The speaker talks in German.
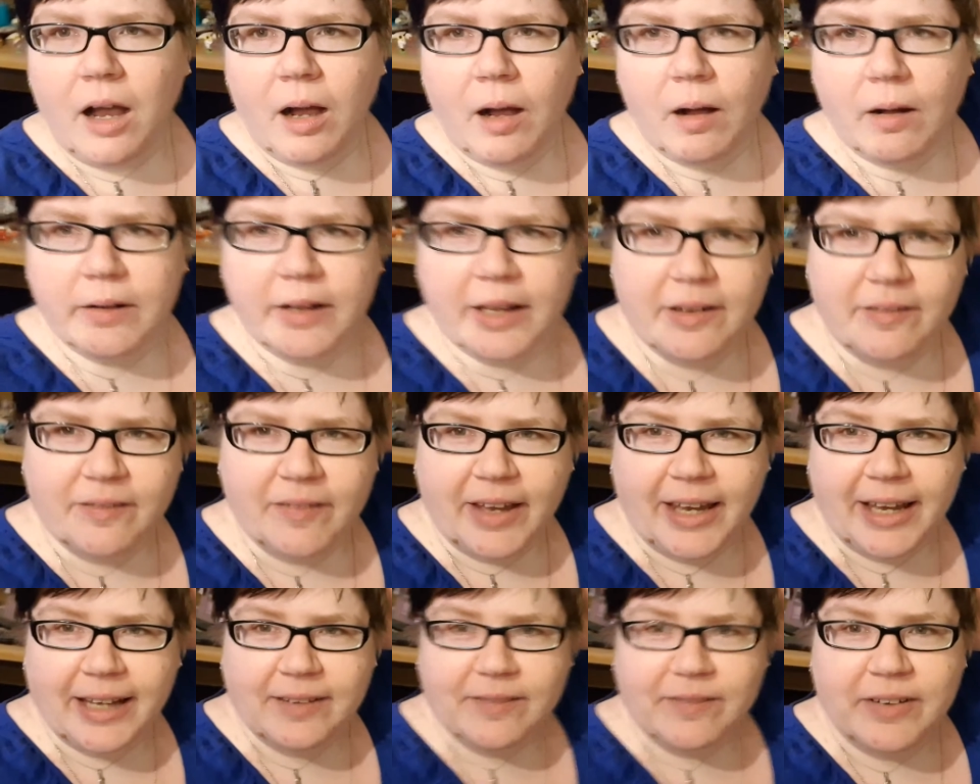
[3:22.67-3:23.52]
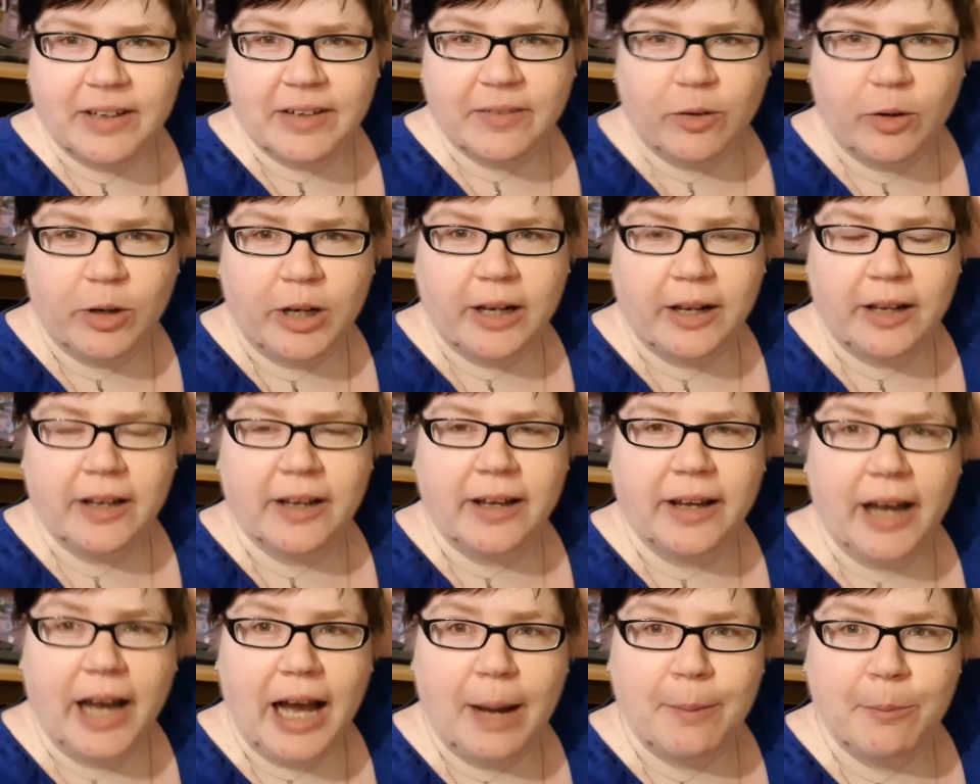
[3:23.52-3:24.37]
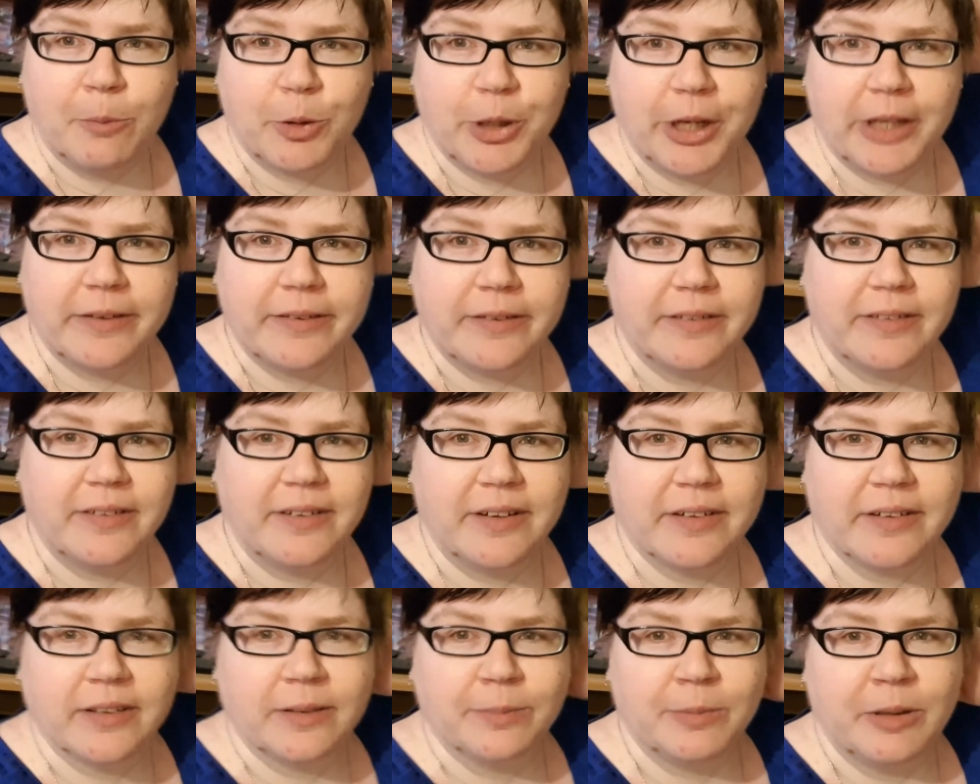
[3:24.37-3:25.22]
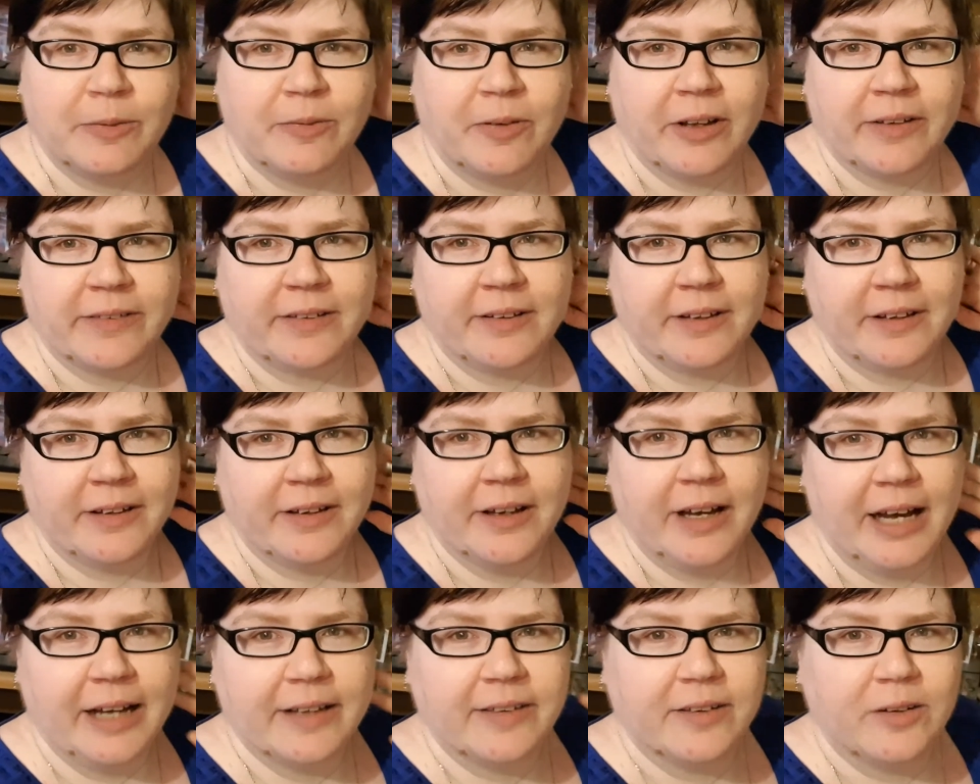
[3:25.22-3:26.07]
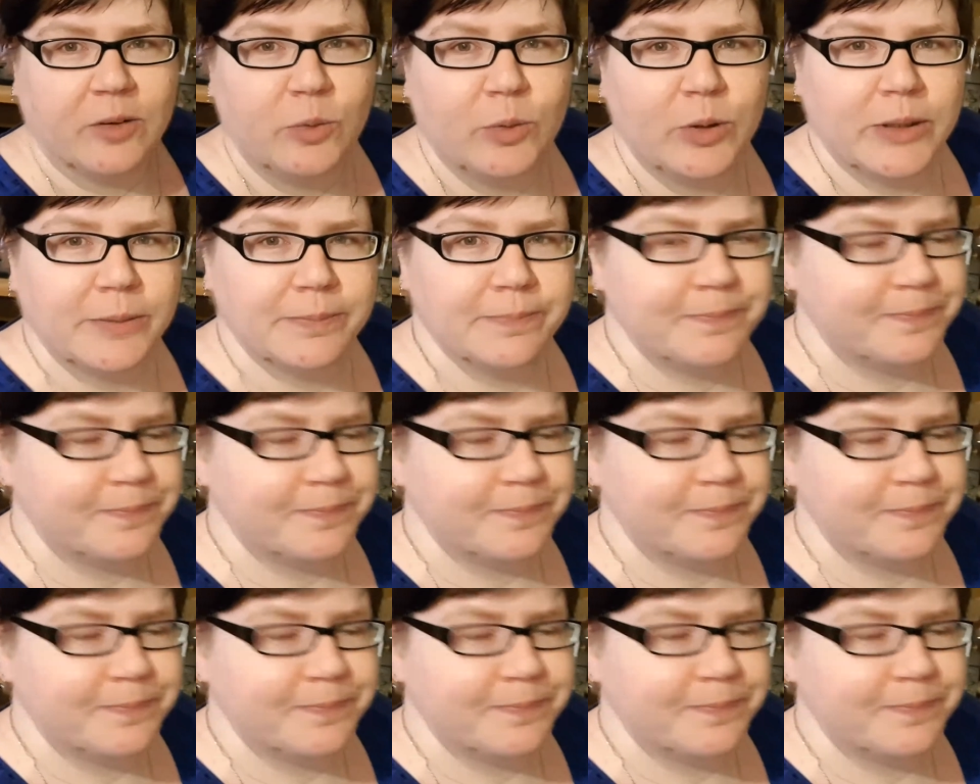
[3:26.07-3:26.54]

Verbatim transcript: Und dann werden wir wohl Armbrot essen. Es ist mich fast 18 Uhr.